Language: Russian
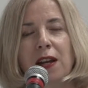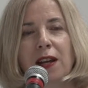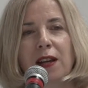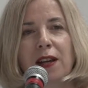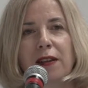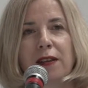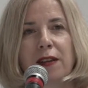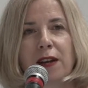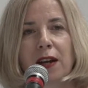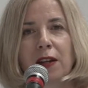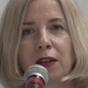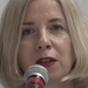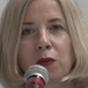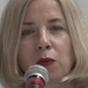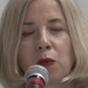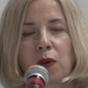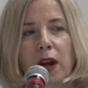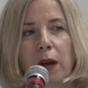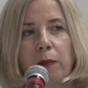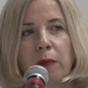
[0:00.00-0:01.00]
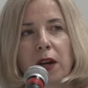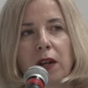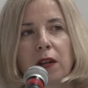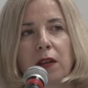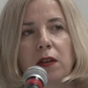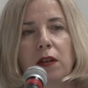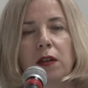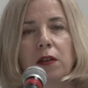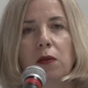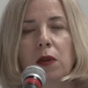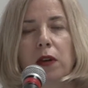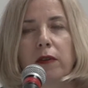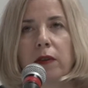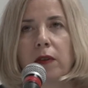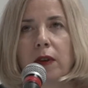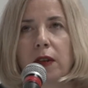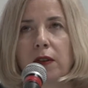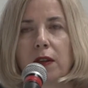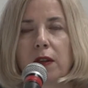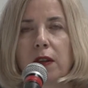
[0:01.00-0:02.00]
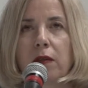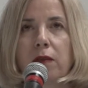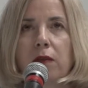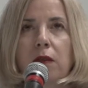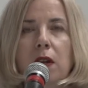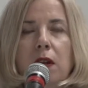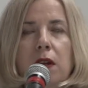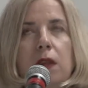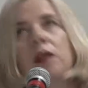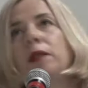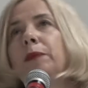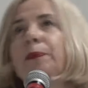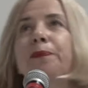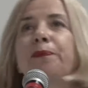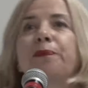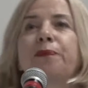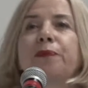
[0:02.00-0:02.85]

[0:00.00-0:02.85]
литературы об архитектуре в 20 веке.